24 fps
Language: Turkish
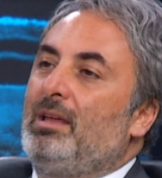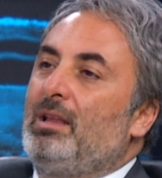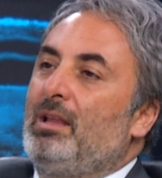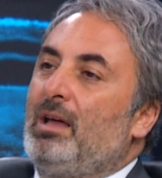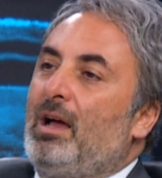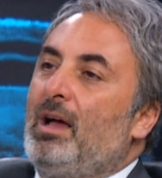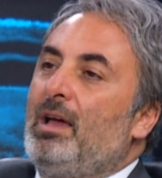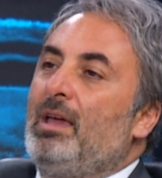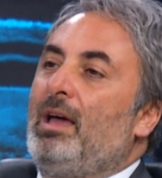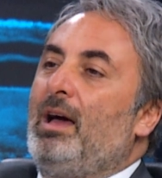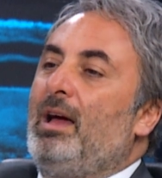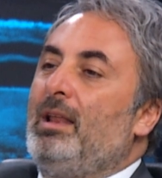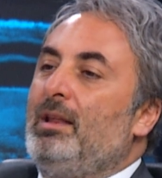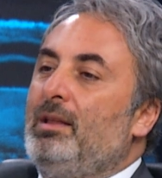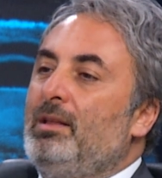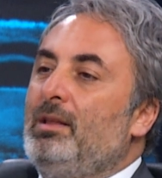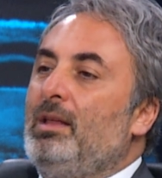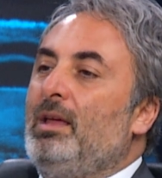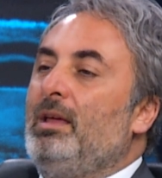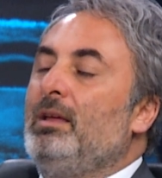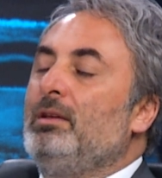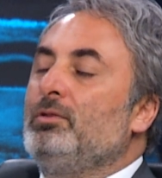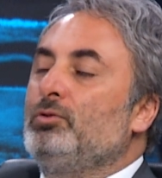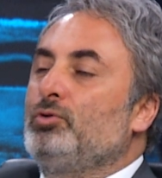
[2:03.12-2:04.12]

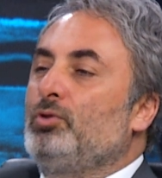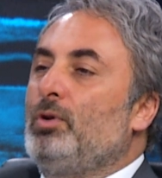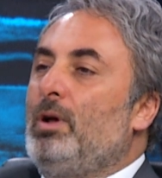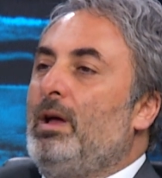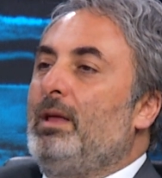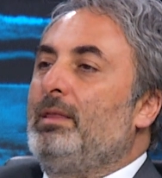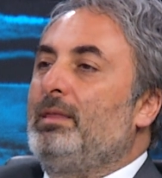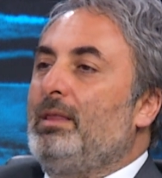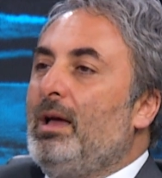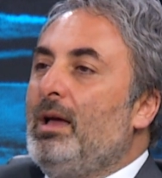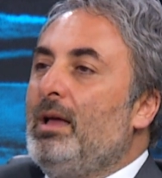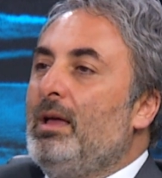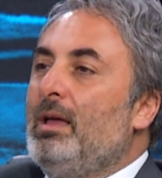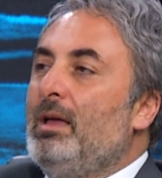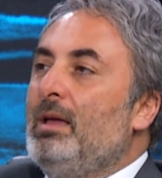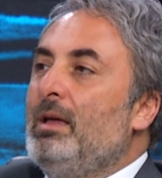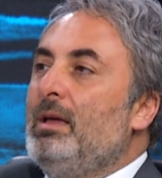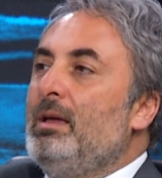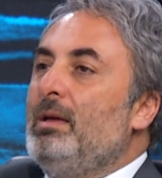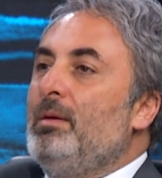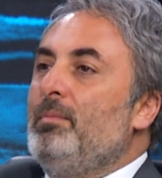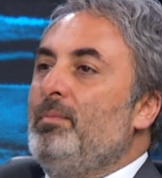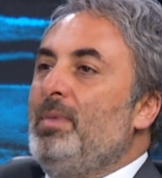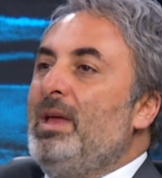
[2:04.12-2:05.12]
hayalini şu anda
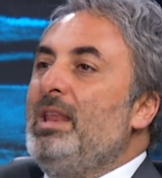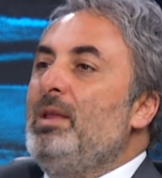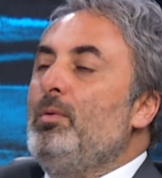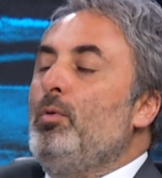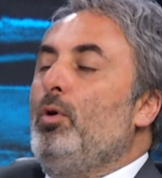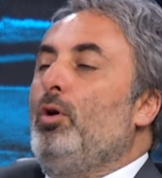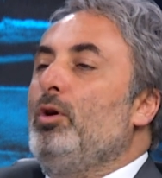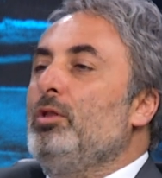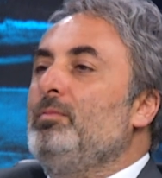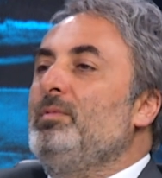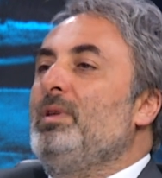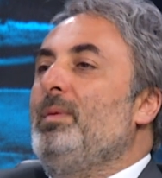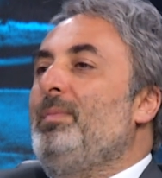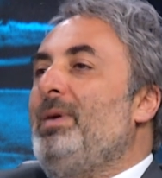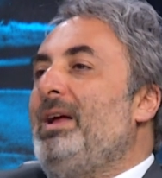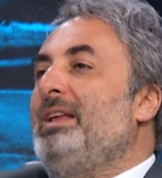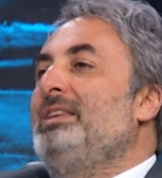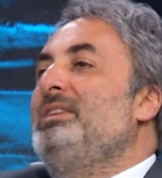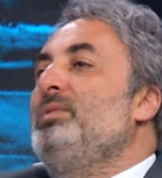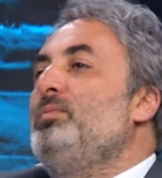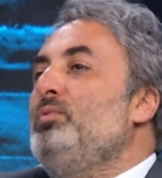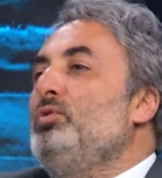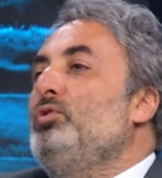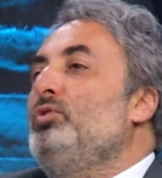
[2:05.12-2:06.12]
benim oğlum da
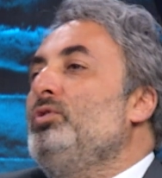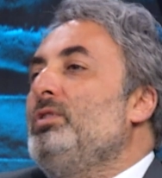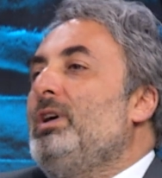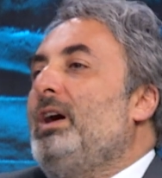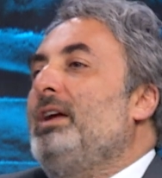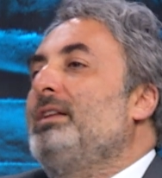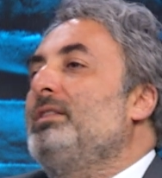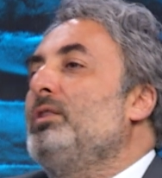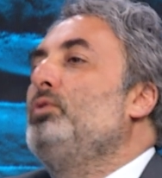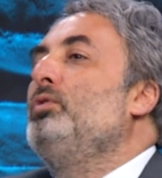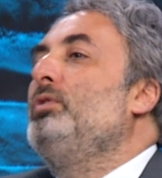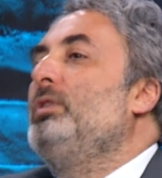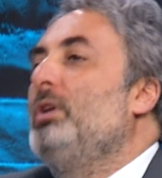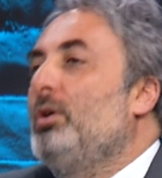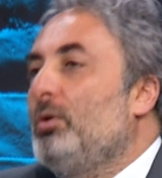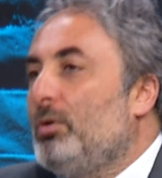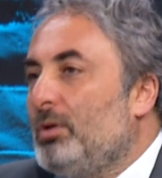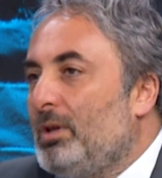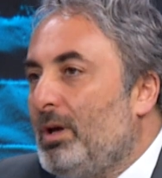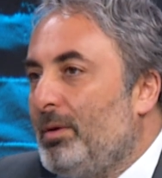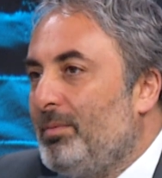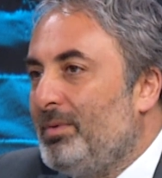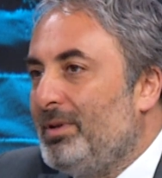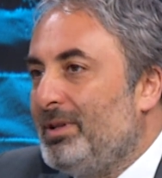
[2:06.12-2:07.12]
belki bir gün Arda Güler
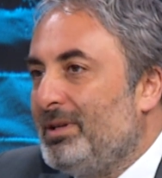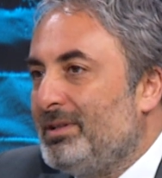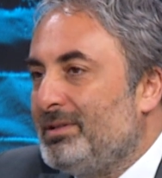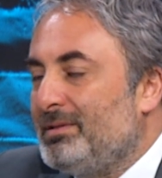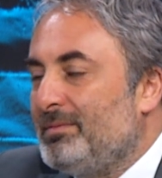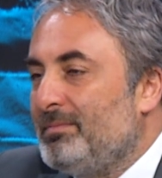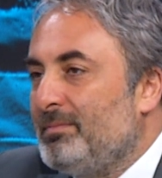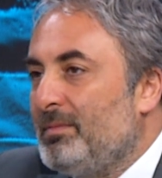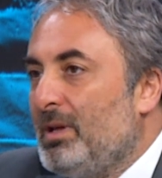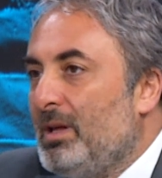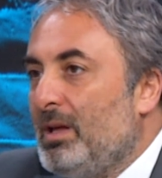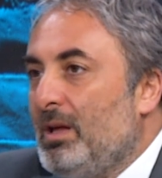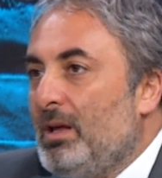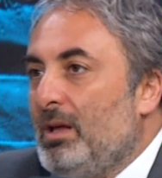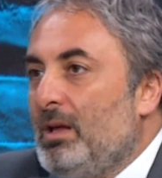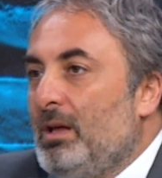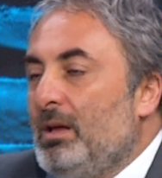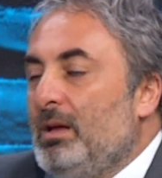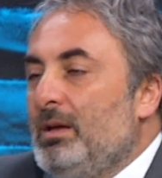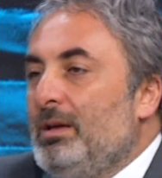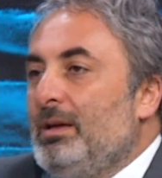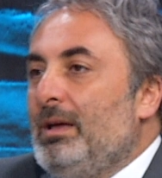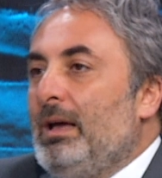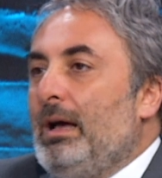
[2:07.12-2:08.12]
olabilir.
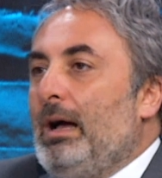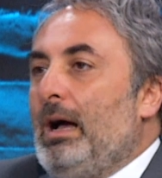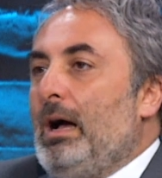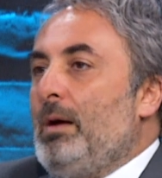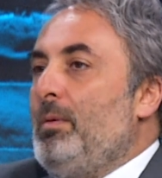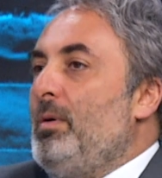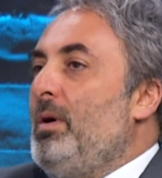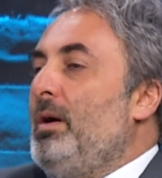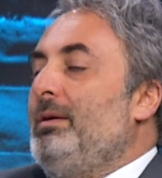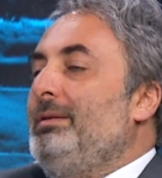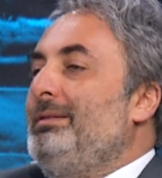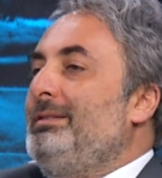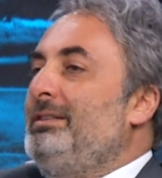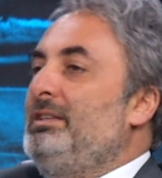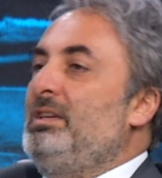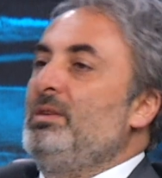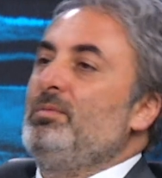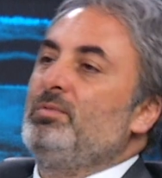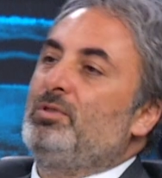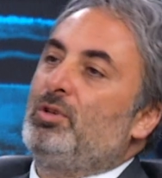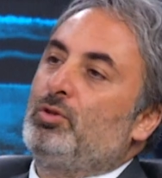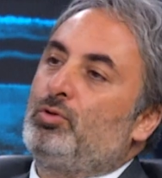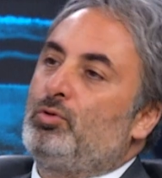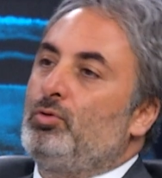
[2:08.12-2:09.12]
Ama
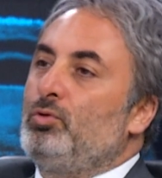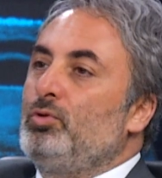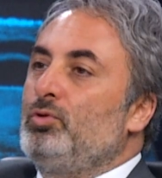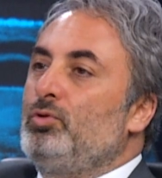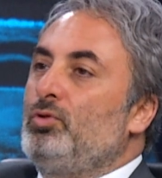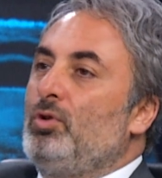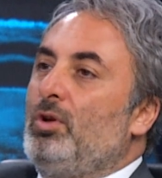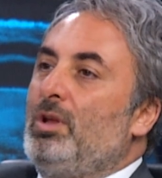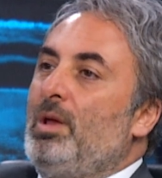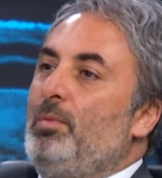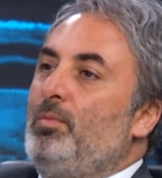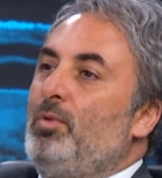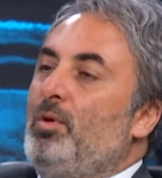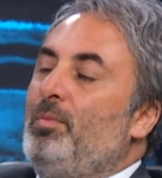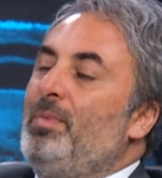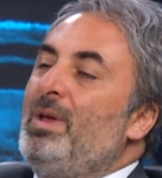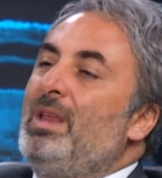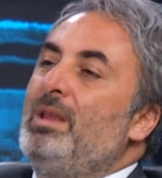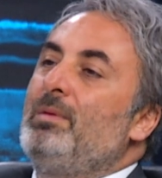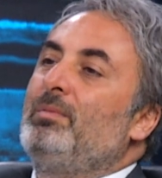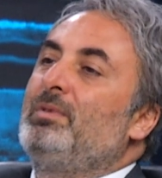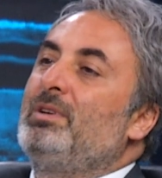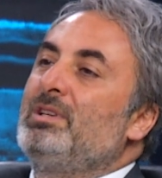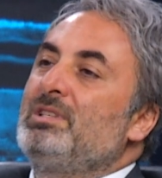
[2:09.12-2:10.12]
kimse şunu söylemiyor.
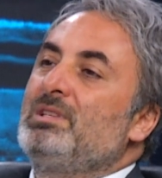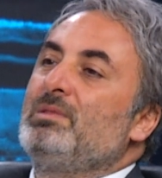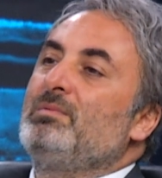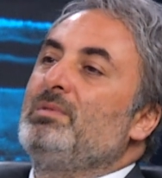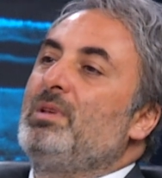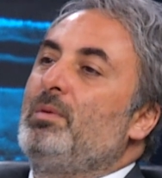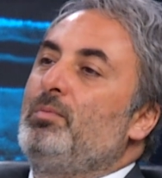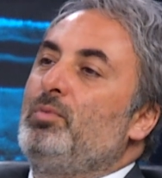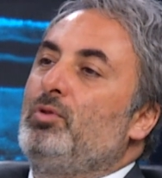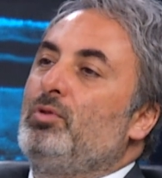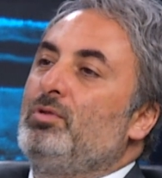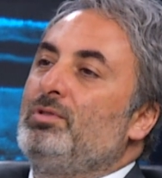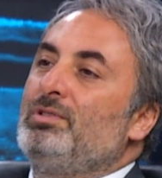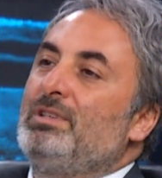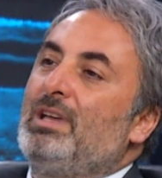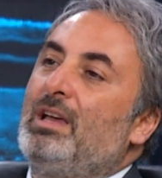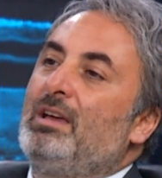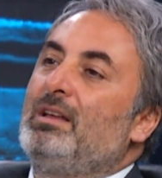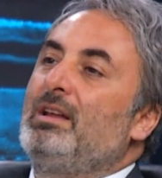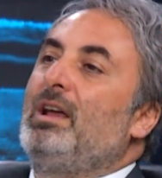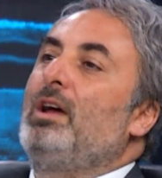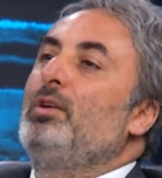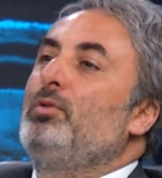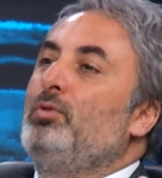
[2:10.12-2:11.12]
Benim kızım da bir gün
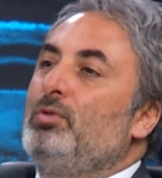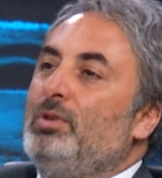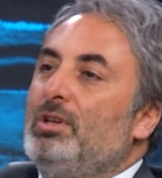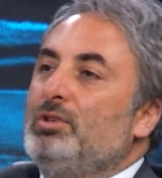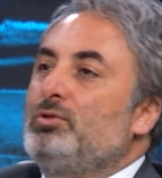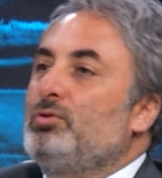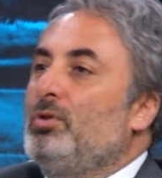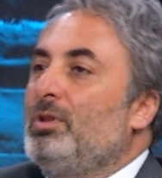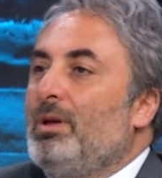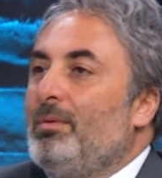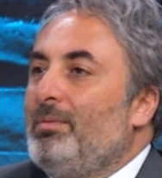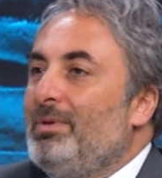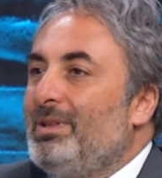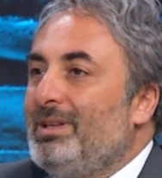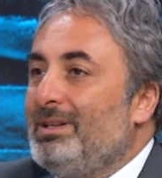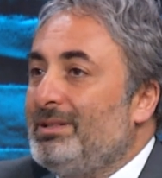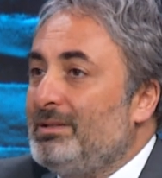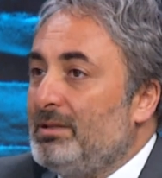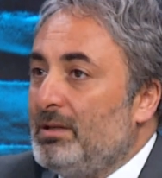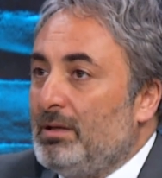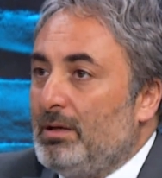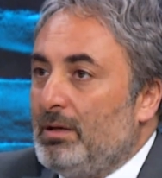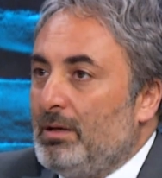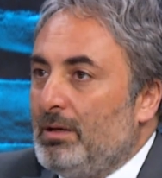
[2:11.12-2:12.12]
Zehra Güneş olabilir
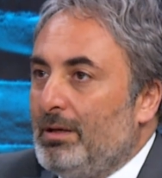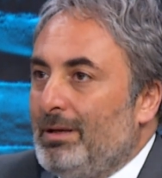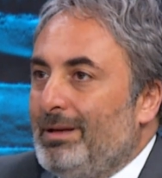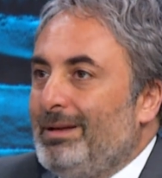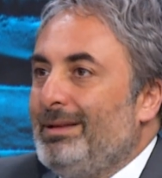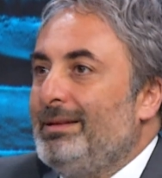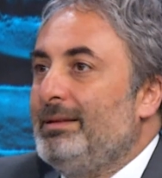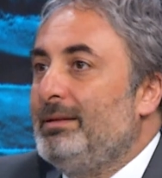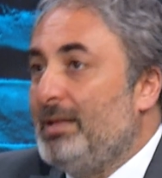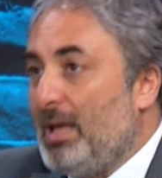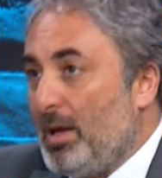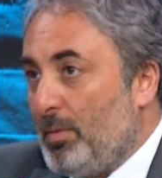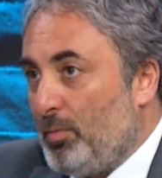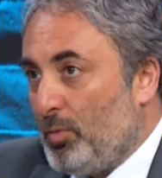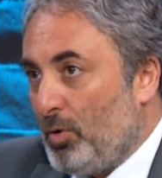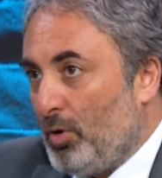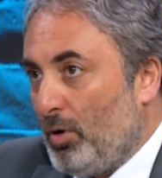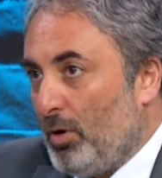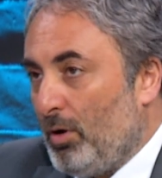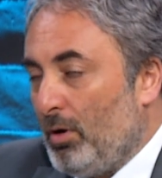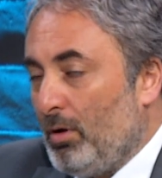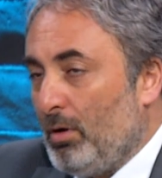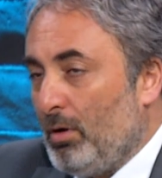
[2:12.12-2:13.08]
demiyor.